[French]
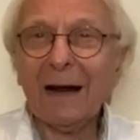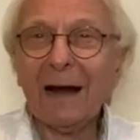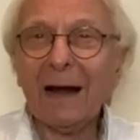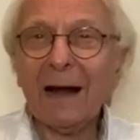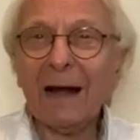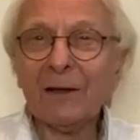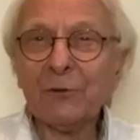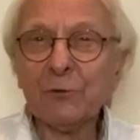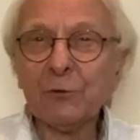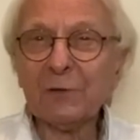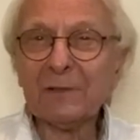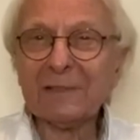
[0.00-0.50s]

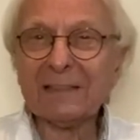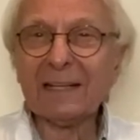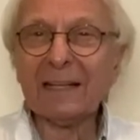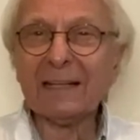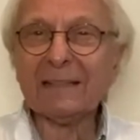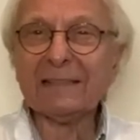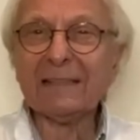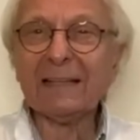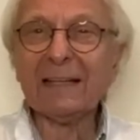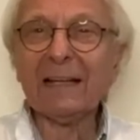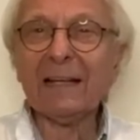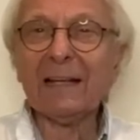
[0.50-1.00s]
à ne
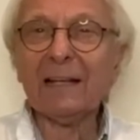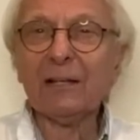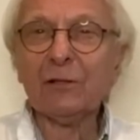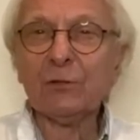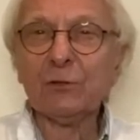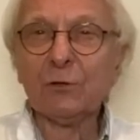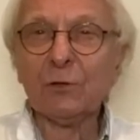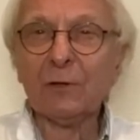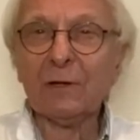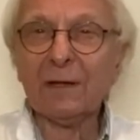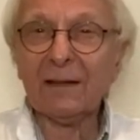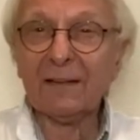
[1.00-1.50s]
traiter
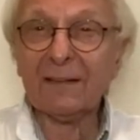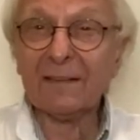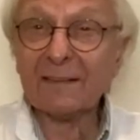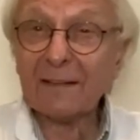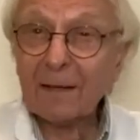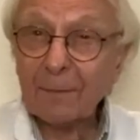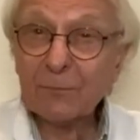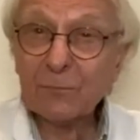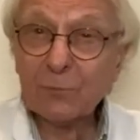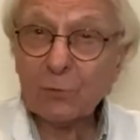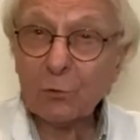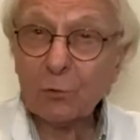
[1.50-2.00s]
que les
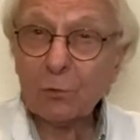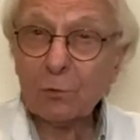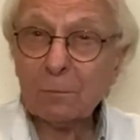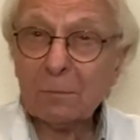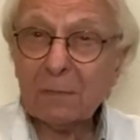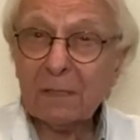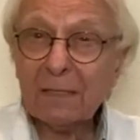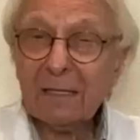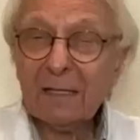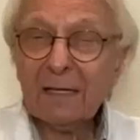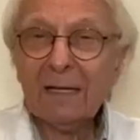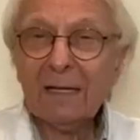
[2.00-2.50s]
symptômes